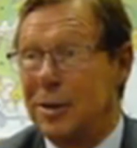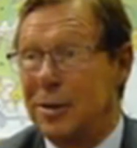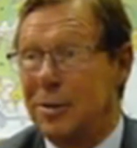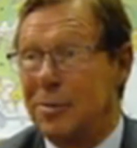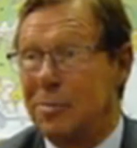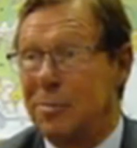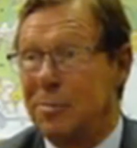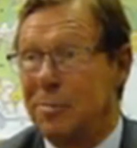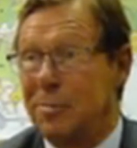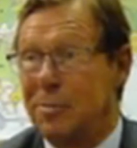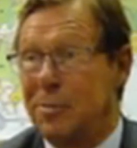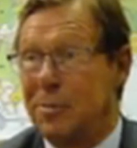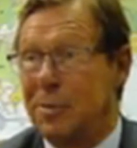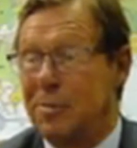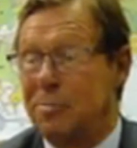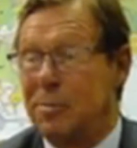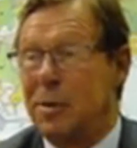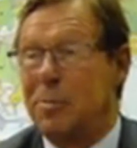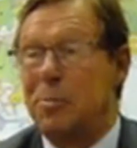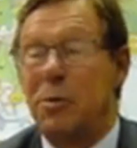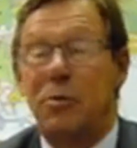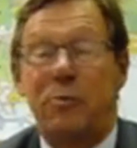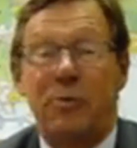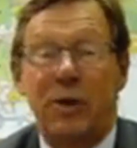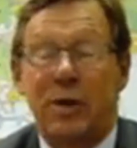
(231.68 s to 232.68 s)
Ça sera plus simple.
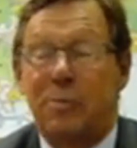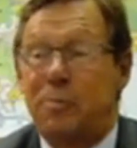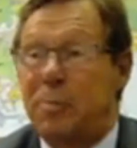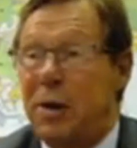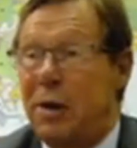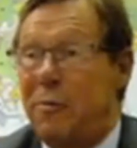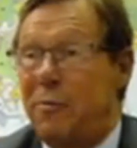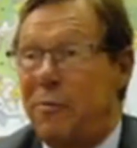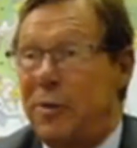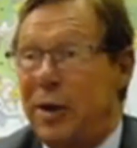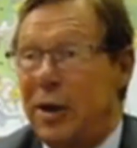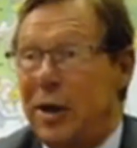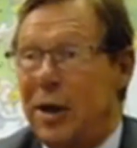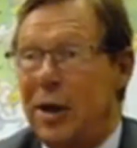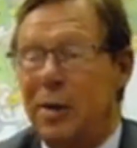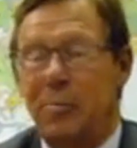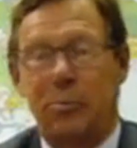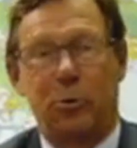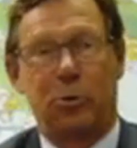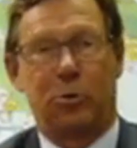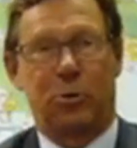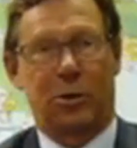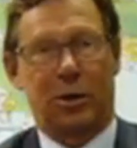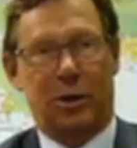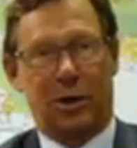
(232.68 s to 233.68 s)
Mais ne me faites pas faire.
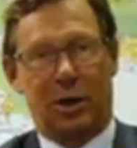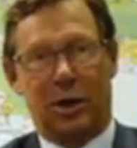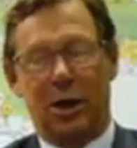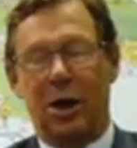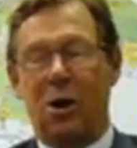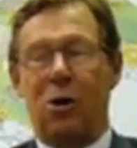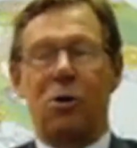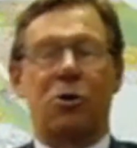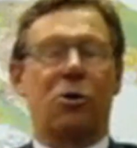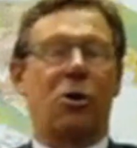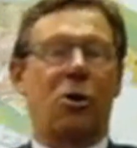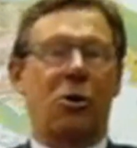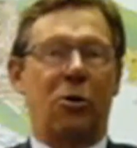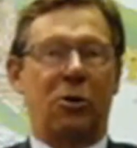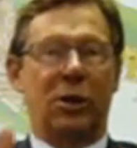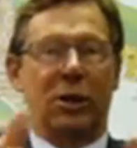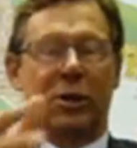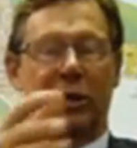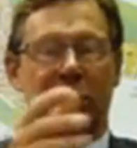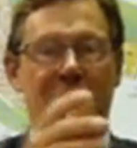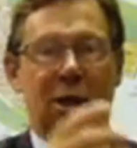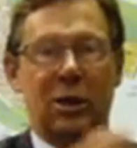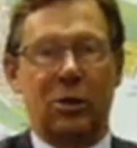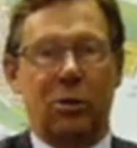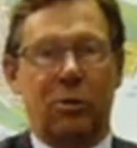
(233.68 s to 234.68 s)
Donc là
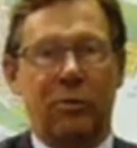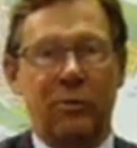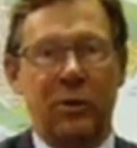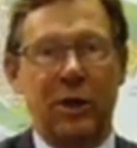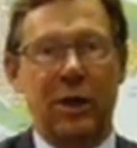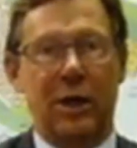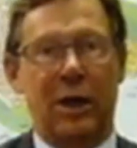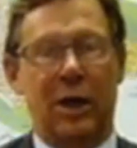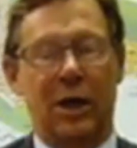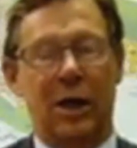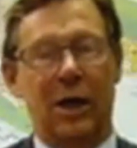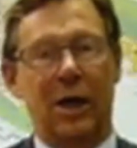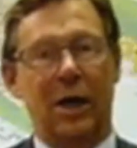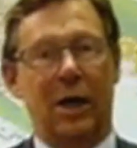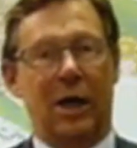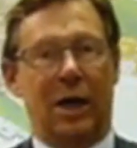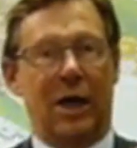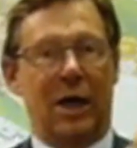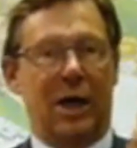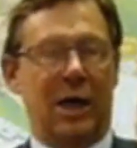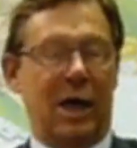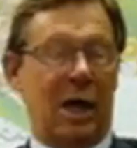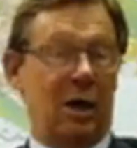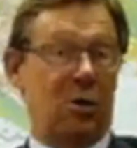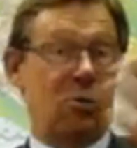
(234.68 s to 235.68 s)
encore, on est en train de revenir.
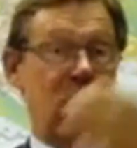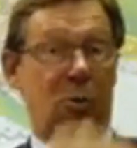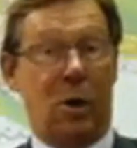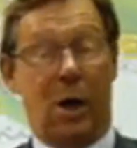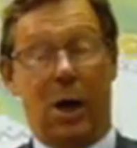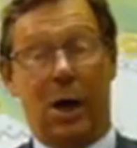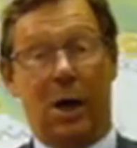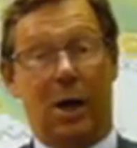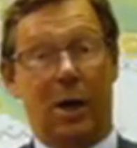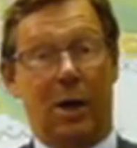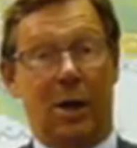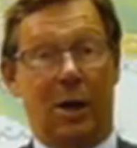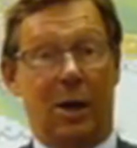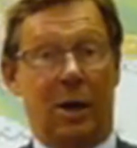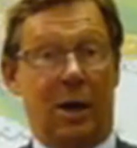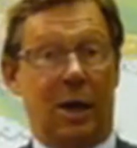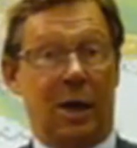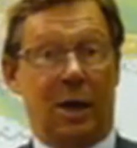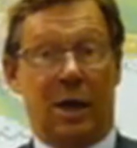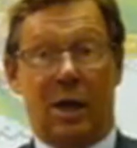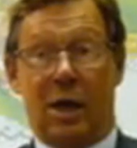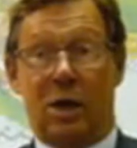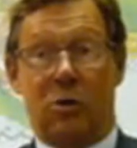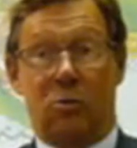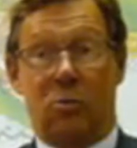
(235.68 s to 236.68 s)
Et la loi,
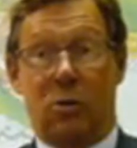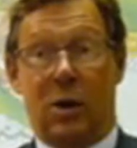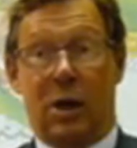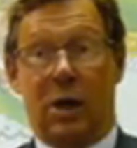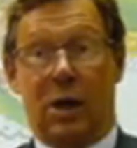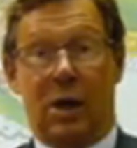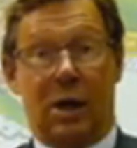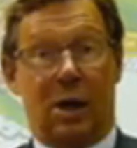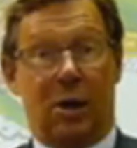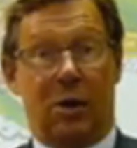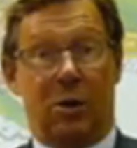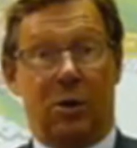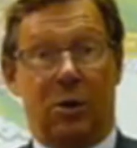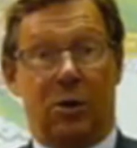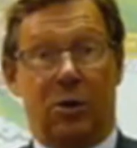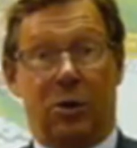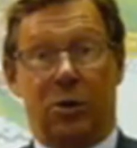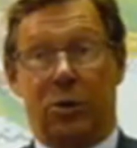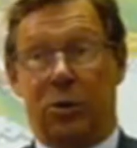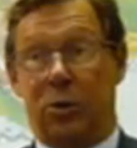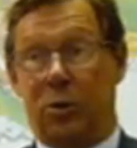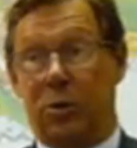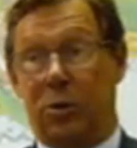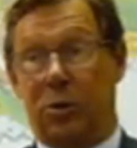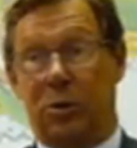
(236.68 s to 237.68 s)
et la loi
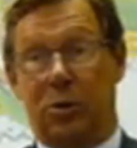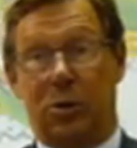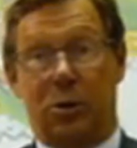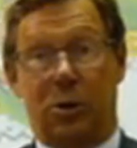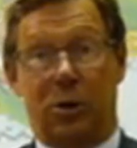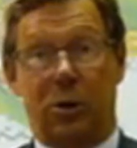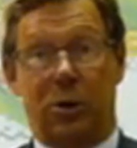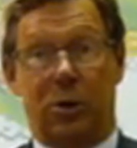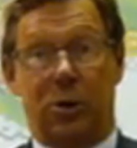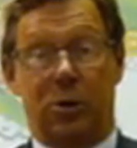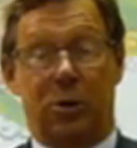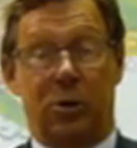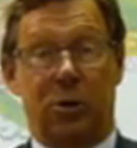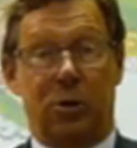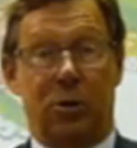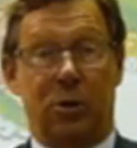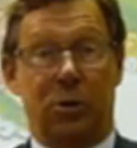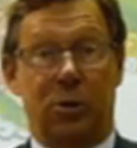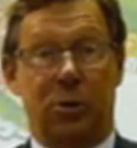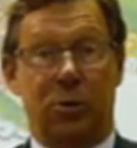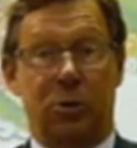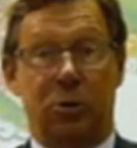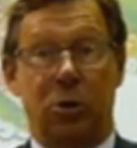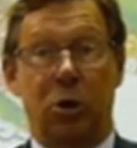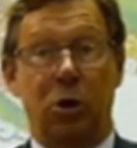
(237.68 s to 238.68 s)
euh,
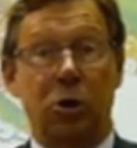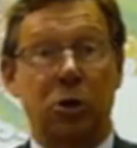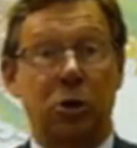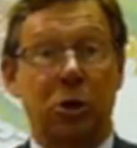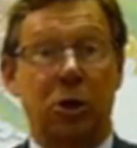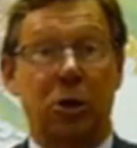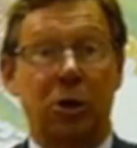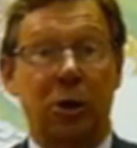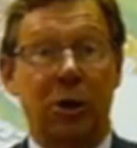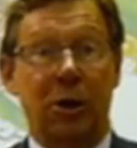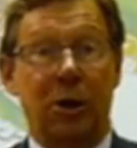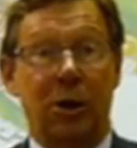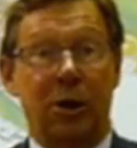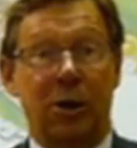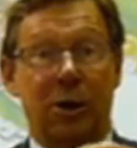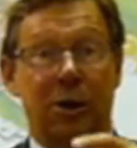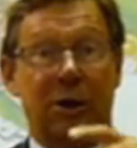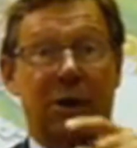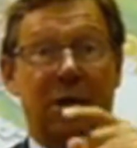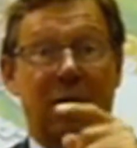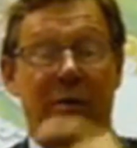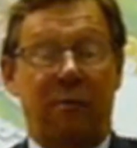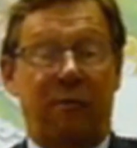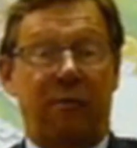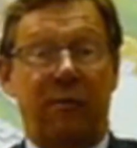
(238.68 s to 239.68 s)
euh, NOTRe
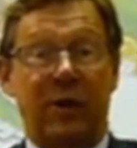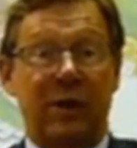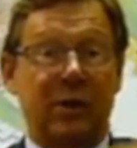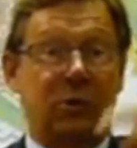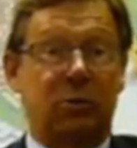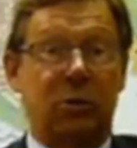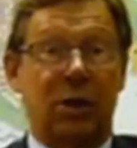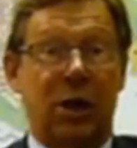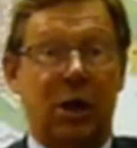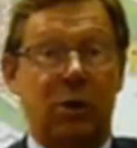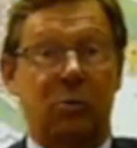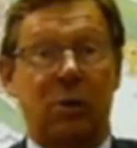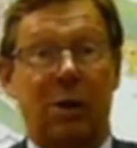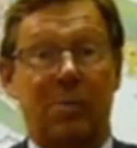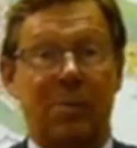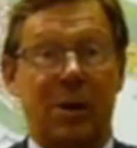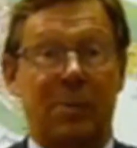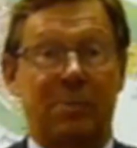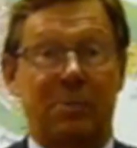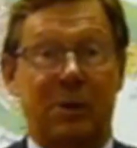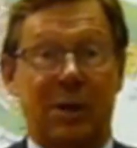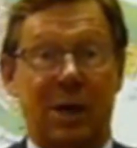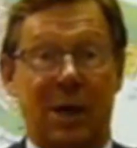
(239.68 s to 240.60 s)
défait ce que la loi